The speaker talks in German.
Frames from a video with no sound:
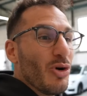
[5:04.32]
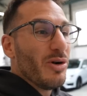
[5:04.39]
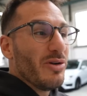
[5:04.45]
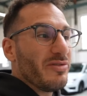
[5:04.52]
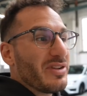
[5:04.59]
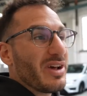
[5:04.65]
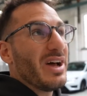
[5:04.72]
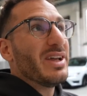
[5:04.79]

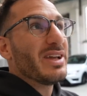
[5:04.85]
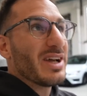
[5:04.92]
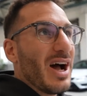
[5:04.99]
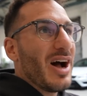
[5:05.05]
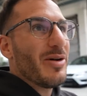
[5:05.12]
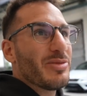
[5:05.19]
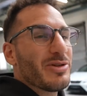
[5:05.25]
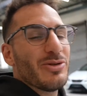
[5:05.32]
Golf 3
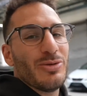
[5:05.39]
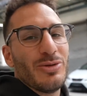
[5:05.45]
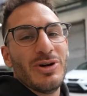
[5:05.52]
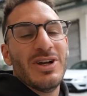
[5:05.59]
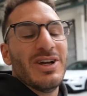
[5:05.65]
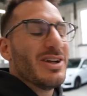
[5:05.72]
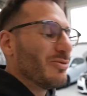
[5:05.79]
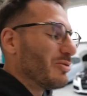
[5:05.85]
Cabrio.
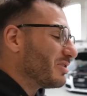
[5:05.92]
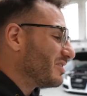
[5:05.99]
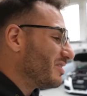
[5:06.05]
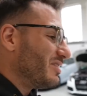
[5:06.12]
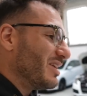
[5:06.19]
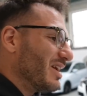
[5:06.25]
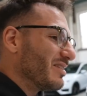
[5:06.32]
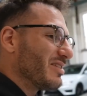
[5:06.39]
Du hast
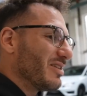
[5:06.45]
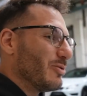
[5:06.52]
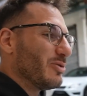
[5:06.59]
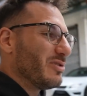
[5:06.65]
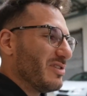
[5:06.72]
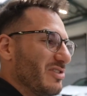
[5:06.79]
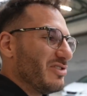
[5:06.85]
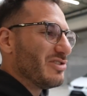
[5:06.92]
es die ganze Zeit
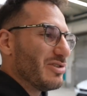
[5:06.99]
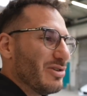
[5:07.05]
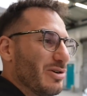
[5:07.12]
nur zischen